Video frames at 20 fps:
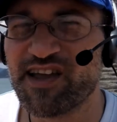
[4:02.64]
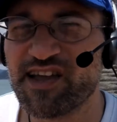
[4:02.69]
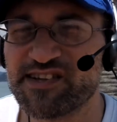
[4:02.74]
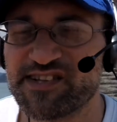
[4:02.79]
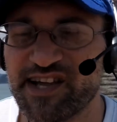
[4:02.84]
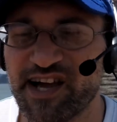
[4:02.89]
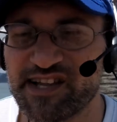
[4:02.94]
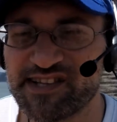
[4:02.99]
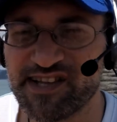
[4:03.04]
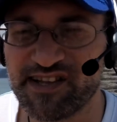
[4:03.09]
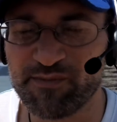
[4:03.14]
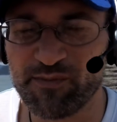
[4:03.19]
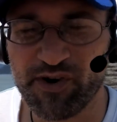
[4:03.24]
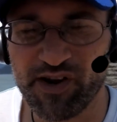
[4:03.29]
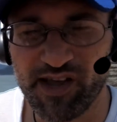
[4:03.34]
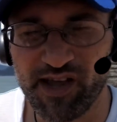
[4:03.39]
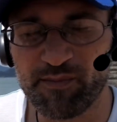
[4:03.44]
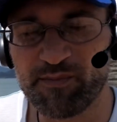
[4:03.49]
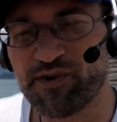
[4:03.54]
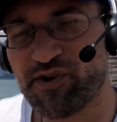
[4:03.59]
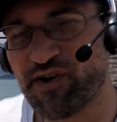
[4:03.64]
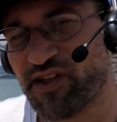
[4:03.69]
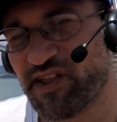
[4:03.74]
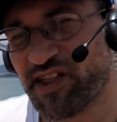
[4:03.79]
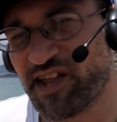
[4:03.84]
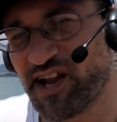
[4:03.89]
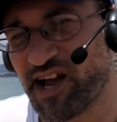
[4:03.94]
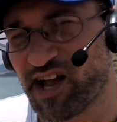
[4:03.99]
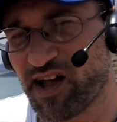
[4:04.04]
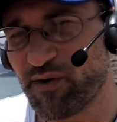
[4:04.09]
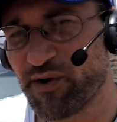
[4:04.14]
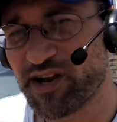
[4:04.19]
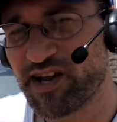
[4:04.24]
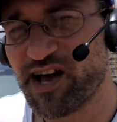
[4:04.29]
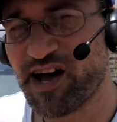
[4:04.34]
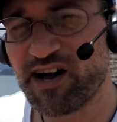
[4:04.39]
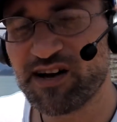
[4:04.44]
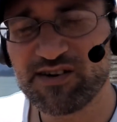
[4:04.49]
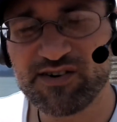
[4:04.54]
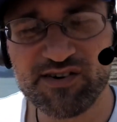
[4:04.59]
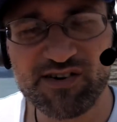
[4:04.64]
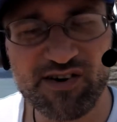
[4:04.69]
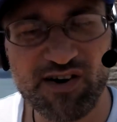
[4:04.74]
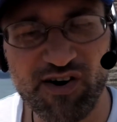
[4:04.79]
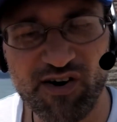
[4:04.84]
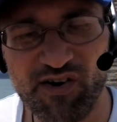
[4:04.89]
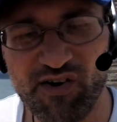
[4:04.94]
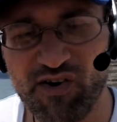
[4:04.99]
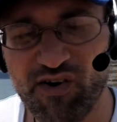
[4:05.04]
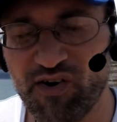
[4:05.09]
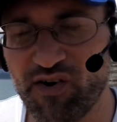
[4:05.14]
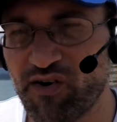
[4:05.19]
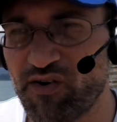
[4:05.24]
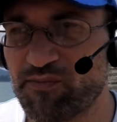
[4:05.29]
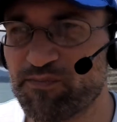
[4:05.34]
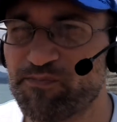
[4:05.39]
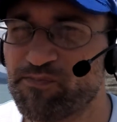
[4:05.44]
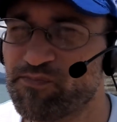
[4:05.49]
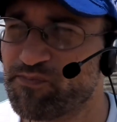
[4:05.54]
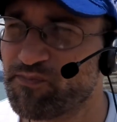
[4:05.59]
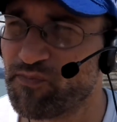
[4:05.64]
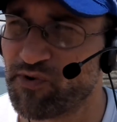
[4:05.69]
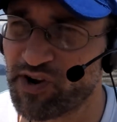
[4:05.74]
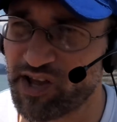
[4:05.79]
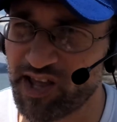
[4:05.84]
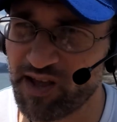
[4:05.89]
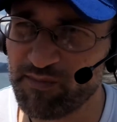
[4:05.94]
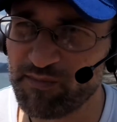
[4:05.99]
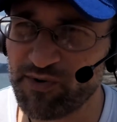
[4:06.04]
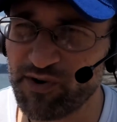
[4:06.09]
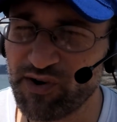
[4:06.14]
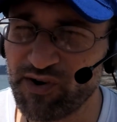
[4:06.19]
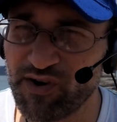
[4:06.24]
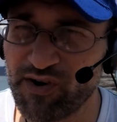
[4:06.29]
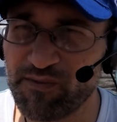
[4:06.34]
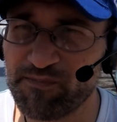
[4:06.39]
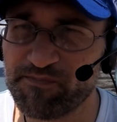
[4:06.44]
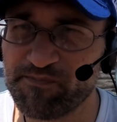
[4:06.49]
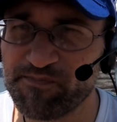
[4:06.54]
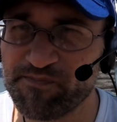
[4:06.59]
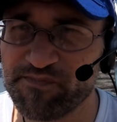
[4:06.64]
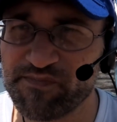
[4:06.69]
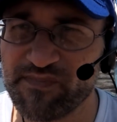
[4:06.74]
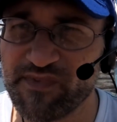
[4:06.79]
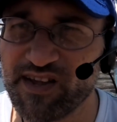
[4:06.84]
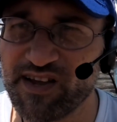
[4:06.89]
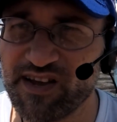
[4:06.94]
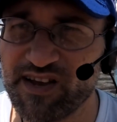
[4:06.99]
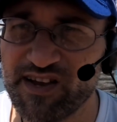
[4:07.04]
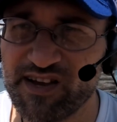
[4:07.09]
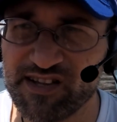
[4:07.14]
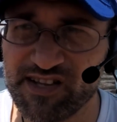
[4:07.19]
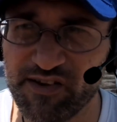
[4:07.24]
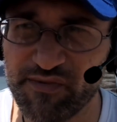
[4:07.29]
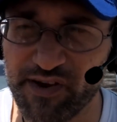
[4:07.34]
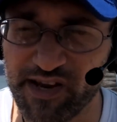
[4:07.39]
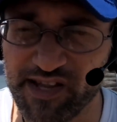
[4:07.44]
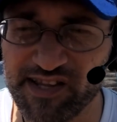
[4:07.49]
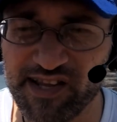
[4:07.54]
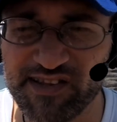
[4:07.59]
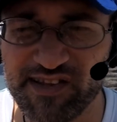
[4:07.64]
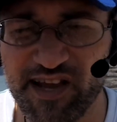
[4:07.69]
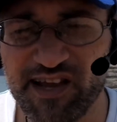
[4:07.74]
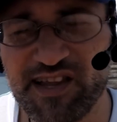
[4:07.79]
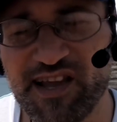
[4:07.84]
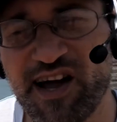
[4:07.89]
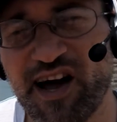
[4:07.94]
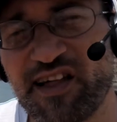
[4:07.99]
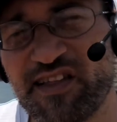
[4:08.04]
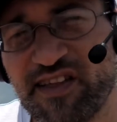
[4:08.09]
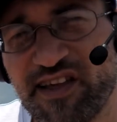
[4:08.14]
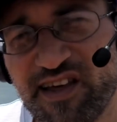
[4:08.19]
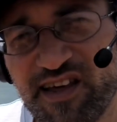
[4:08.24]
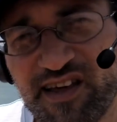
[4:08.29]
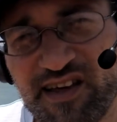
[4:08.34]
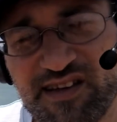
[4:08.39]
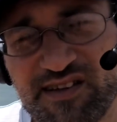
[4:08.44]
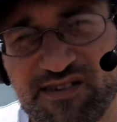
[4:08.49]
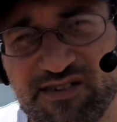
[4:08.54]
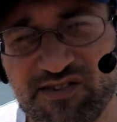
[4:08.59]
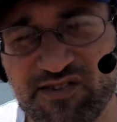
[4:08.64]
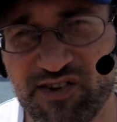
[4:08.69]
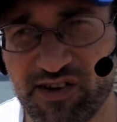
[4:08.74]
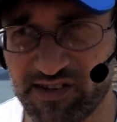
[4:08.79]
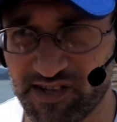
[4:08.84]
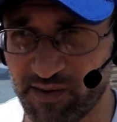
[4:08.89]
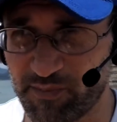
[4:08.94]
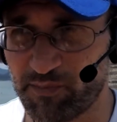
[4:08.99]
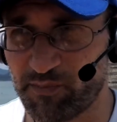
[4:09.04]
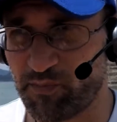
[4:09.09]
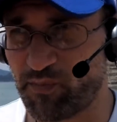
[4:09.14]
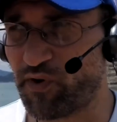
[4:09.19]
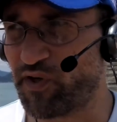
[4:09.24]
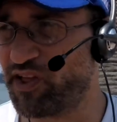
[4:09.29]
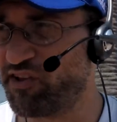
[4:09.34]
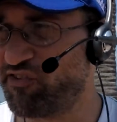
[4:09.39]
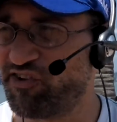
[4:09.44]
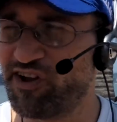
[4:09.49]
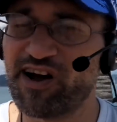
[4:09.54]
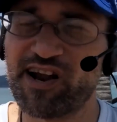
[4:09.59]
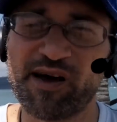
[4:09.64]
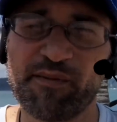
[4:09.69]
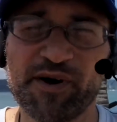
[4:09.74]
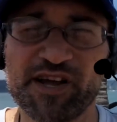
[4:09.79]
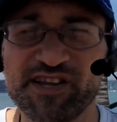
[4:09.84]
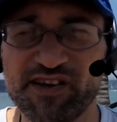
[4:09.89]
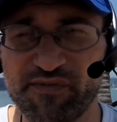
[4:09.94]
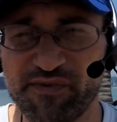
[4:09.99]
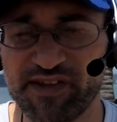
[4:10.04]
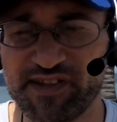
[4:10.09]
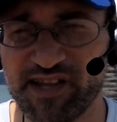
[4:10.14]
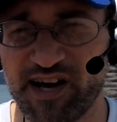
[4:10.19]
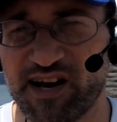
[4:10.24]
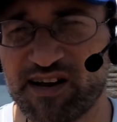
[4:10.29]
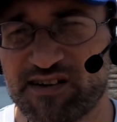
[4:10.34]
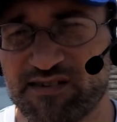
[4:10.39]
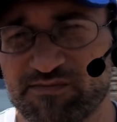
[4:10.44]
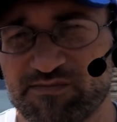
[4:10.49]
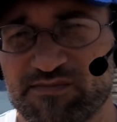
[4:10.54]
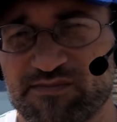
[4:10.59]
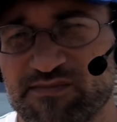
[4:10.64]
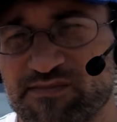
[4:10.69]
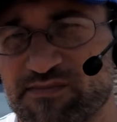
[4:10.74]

que se hacen, por ejemplo, desde la Kabbalah o, por ejemplo, diferentes técnicas de donde podés llegar a manifestar